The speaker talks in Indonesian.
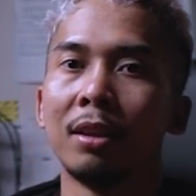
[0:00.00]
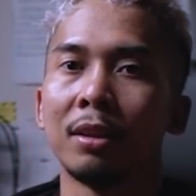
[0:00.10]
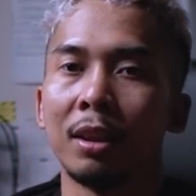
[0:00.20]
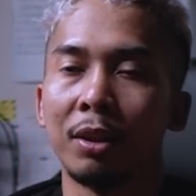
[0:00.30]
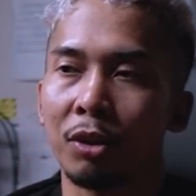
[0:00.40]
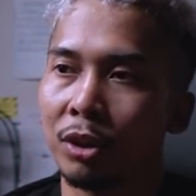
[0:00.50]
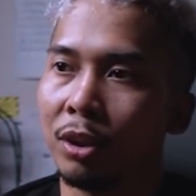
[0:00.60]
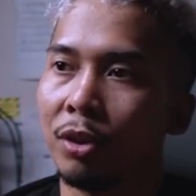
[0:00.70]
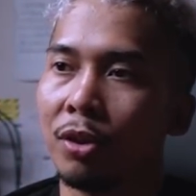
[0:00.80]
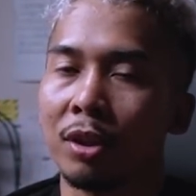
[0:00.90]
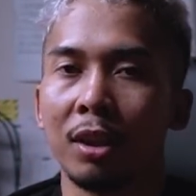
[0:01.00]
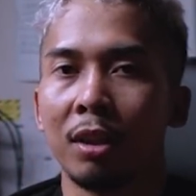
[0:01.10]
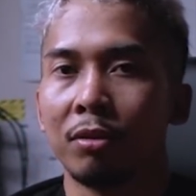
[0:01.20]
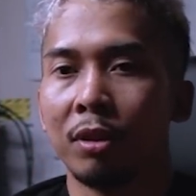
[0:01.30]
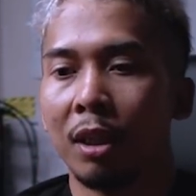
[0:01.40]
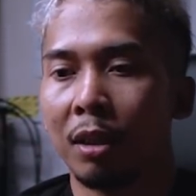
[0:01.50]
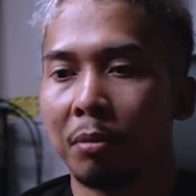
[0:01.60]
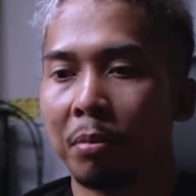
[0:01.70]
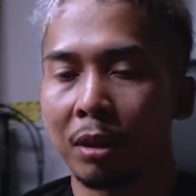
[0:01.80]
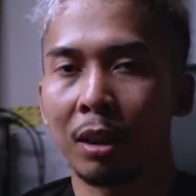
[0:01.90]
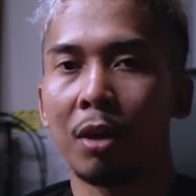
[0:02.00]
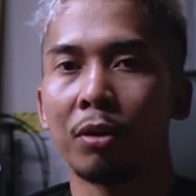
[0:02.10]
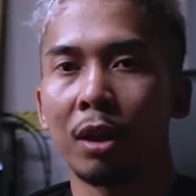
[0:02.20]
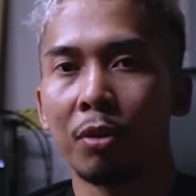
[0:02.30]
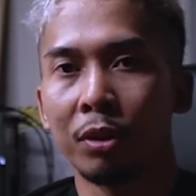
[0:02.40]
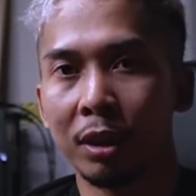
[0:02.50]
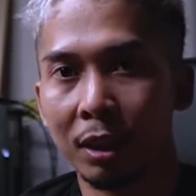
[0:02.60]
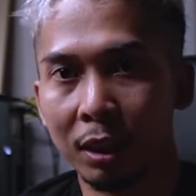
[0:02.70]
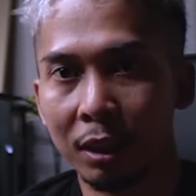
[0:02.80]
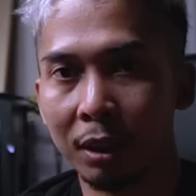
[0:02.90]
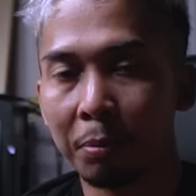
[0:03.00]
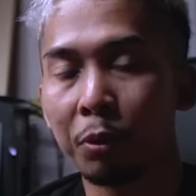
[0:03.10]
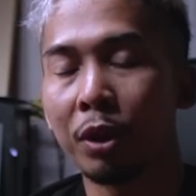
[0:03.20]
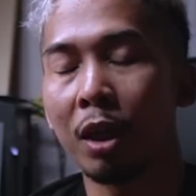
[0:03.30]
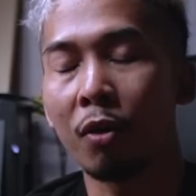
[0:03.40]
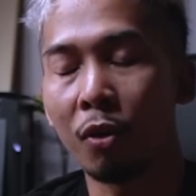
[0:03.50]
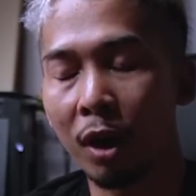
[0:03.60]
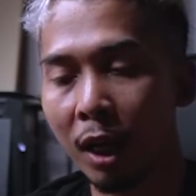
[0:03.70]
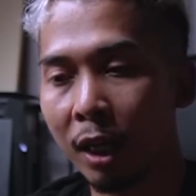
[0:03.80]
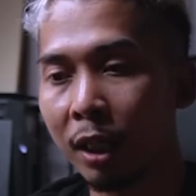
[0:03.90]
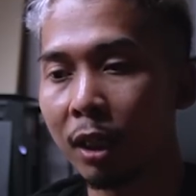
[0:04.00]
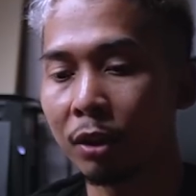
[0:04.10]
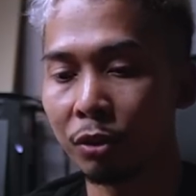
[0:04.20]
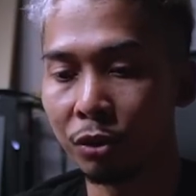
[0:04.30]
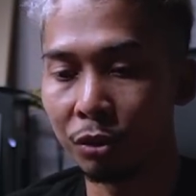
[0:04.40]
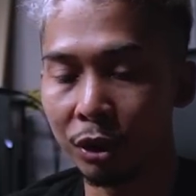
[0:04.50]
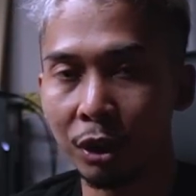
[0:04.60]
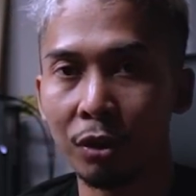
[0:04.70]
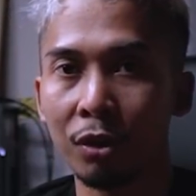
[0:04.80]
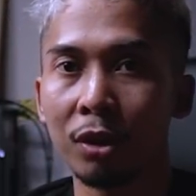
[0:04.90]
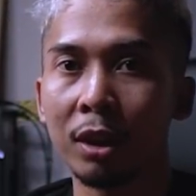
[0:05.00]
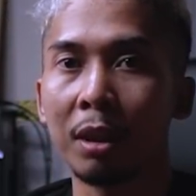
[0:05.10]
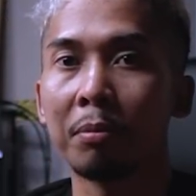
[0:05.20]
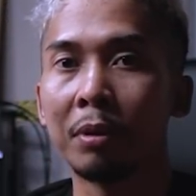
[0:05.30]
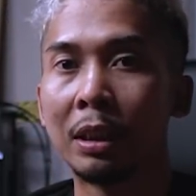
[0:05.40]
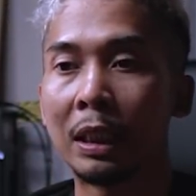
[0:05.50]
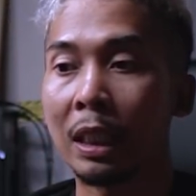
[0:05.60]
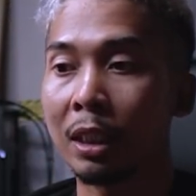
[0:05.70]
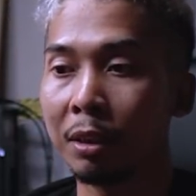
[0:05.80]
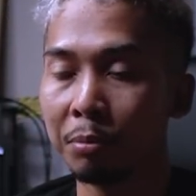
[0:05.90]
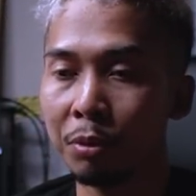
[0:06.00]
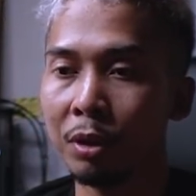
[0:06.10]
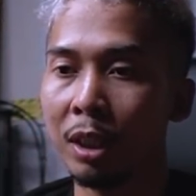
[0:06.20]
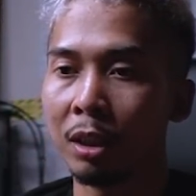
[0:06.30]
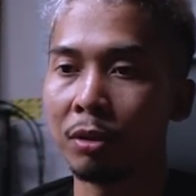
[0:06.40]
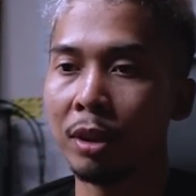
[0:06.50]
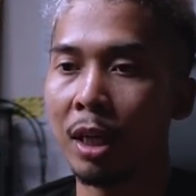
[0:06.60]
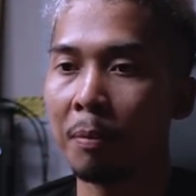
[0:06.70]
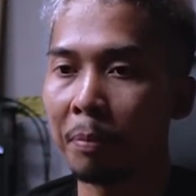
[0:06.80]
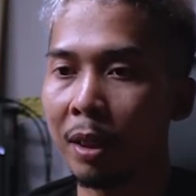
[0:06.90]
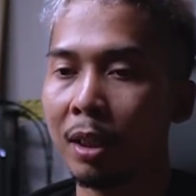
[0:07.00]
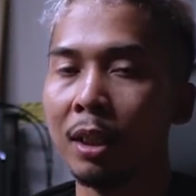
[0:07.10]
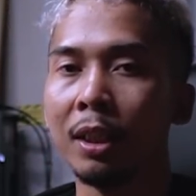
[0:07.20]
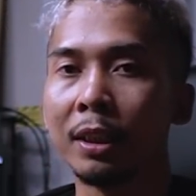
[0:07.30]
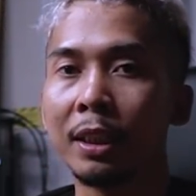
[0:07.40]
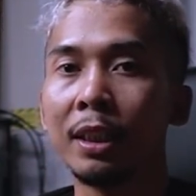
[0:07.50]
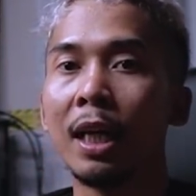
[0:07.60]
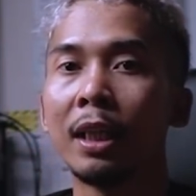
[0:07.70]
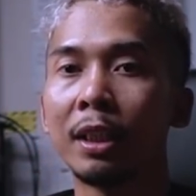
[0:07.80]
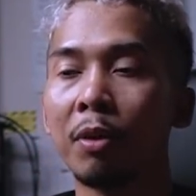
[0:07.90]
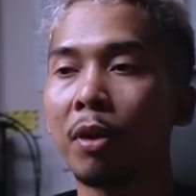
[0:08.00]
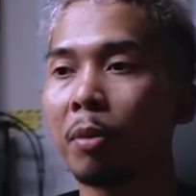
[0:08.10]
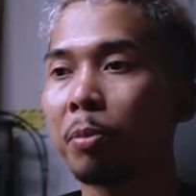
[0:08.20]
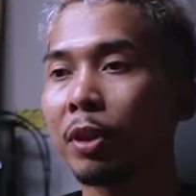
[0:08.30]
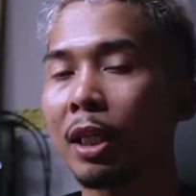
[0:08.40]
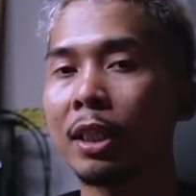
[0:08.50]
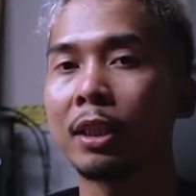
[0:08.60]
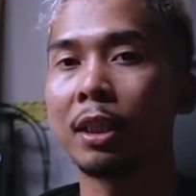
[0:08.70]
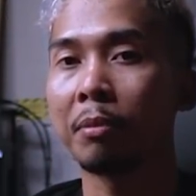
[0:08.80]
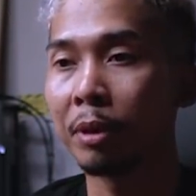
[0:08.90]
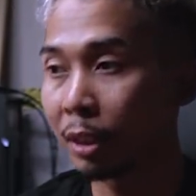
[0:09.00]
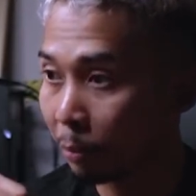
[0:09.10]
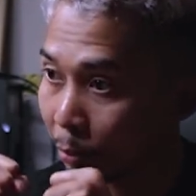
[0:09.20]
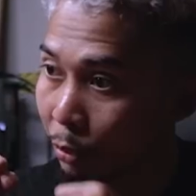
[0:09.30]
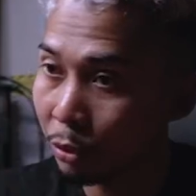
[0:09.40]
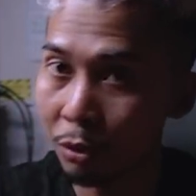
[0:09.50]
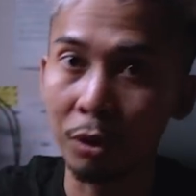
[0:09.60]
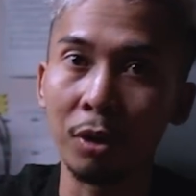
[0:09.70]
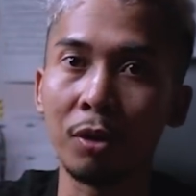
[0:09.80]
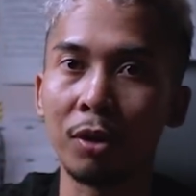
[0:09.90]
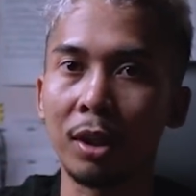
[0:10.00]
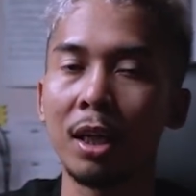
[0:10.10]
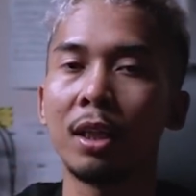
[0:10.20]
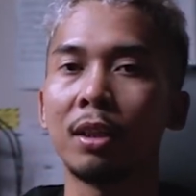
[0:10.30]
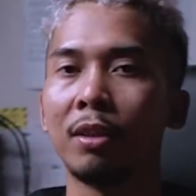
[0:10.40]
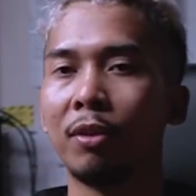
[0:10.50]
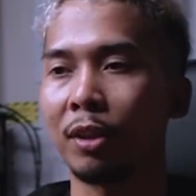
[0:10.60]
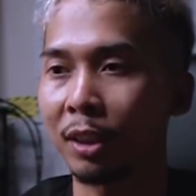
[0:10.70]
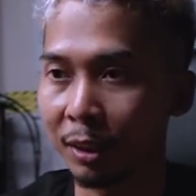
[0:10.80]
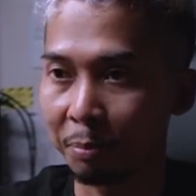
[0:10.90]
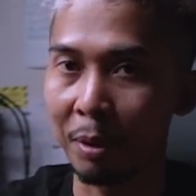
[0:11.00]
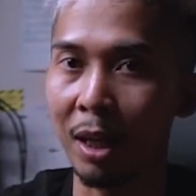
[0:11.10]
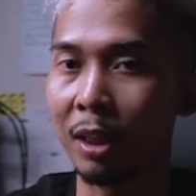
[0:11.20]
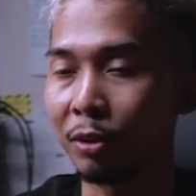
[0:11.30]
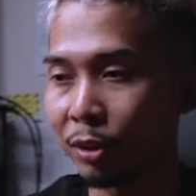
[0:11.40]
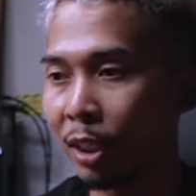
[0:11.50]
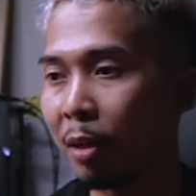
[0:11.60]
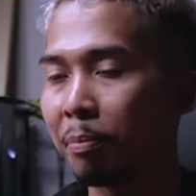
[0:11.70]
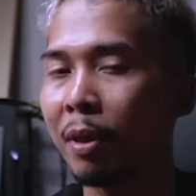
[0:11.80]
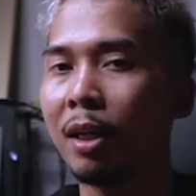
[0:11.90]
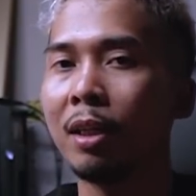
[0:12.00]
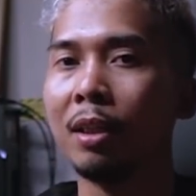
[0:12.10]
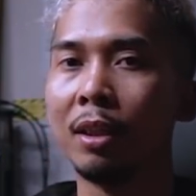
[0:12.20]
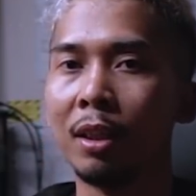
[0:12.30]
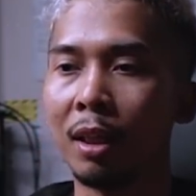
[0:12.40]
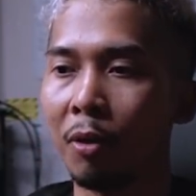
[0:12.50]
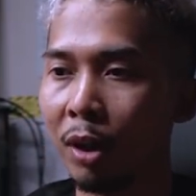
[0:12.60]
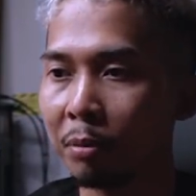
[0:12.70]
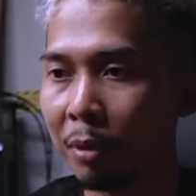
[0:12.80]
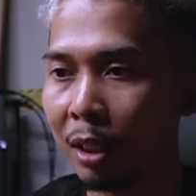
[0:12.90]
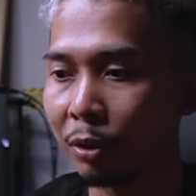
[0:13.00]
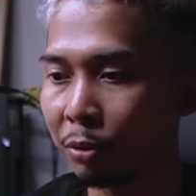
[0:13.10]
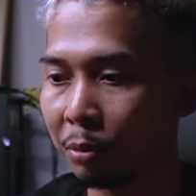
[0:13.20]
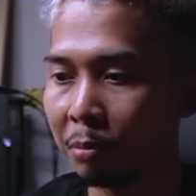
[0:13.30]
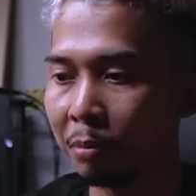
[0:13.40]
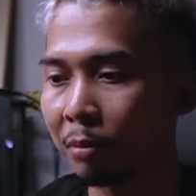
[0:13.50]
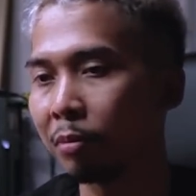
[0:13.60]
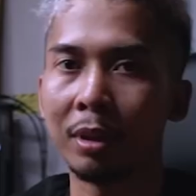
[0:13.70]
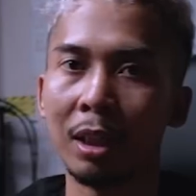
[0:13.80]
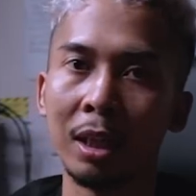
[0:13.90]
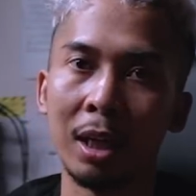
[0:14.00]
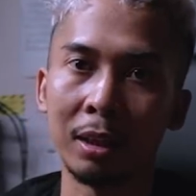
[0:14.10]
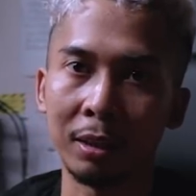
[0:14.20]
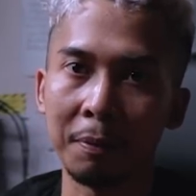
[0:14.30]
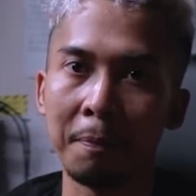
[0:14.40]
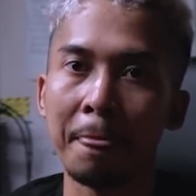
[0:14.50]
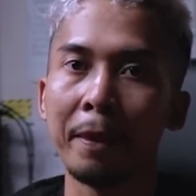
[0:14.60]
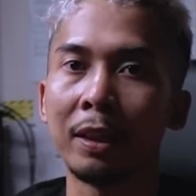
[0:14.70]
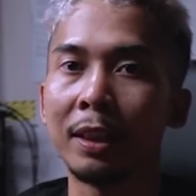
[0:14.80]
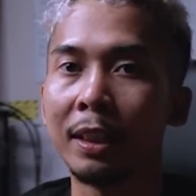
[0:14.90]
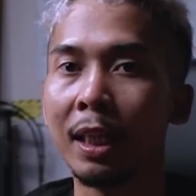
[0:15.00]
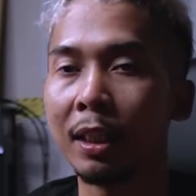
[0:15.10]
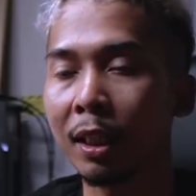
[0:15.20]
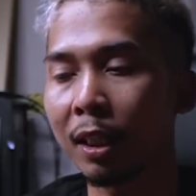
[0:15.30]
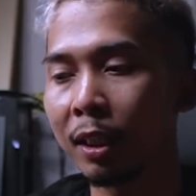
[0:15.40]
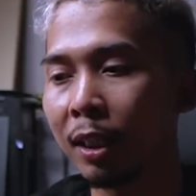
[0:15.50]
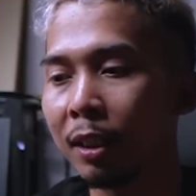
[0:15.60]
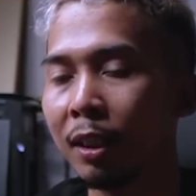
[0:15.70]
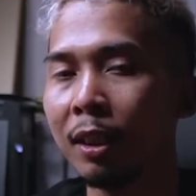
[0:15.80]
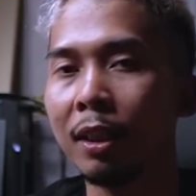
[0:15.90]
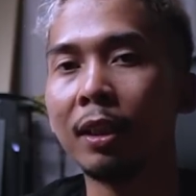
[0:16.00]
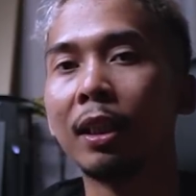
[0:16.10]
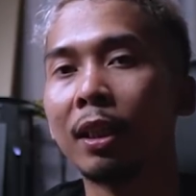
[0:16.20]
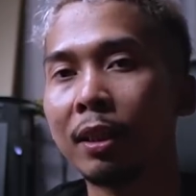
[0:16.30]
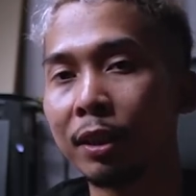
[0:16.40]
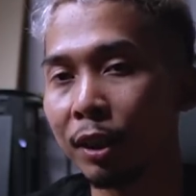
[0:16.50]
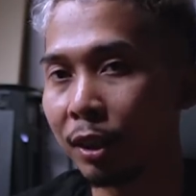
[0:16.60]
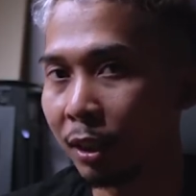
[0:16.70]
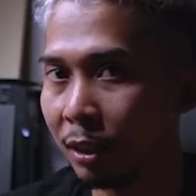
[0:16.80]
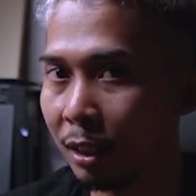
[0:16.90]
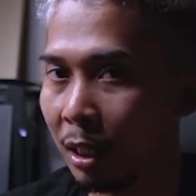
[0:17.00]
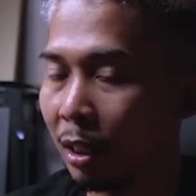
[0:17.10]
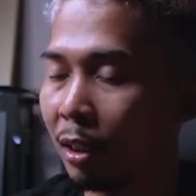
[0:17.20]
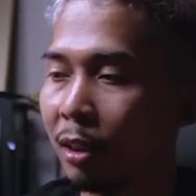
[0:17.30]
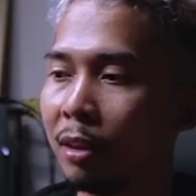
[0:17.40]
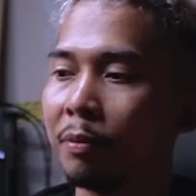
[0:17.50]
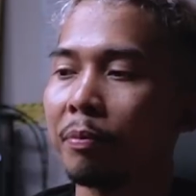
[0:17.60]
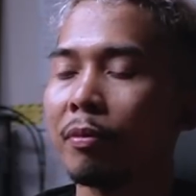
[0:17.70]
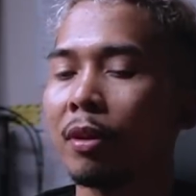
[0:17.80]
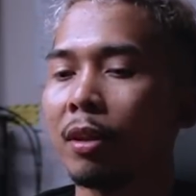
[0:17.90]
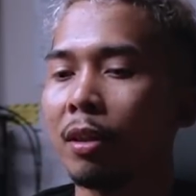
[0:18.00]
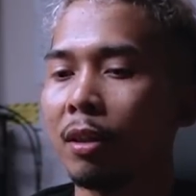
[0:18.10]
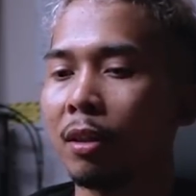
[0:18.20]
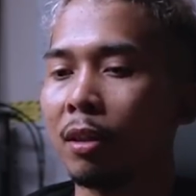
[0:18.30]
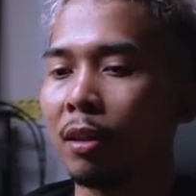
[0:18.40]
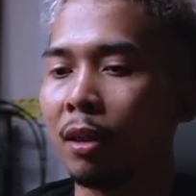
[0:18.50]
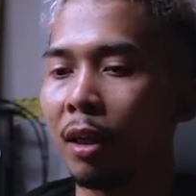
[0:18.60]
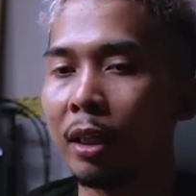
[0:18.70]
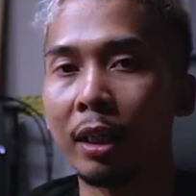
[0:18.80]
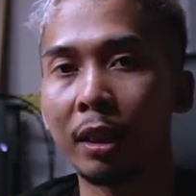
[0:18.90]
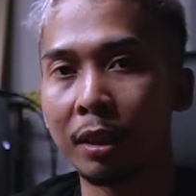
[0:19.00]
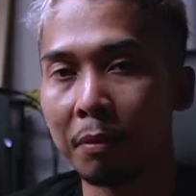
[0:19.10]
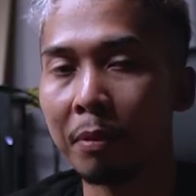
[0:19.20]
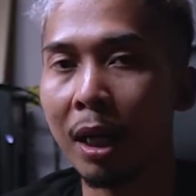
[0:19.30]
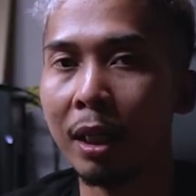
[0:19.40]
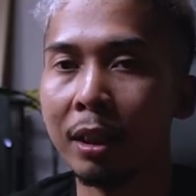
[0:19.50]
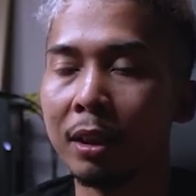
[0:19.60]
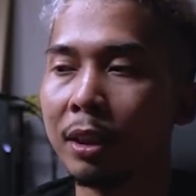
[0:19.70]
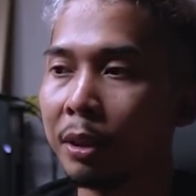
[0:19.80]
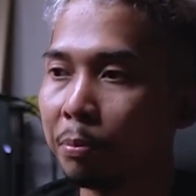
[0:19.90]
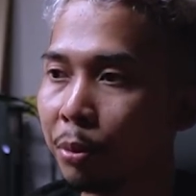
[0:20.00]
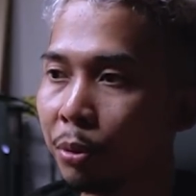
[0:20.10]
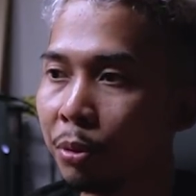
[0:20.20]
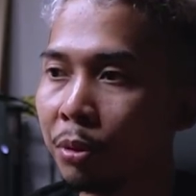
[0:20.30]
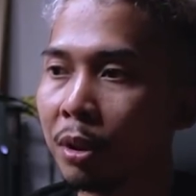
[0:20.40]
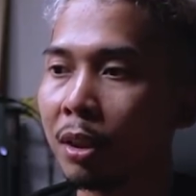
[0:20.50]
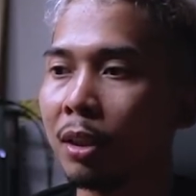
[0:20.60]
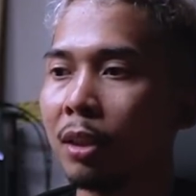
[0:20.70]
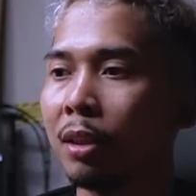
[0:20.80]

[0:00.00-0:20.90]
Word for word: senior-senior yang udah bertahun-tahun di sini punya kohai atau junior yang sering dibully atau di apa setidaknya walaupun kalian tidak bisa mukul orang orang Jepang atau siapa lawan bantu saling hantem setidaknya kalian dengerin cerita dia kalian ajak main hibur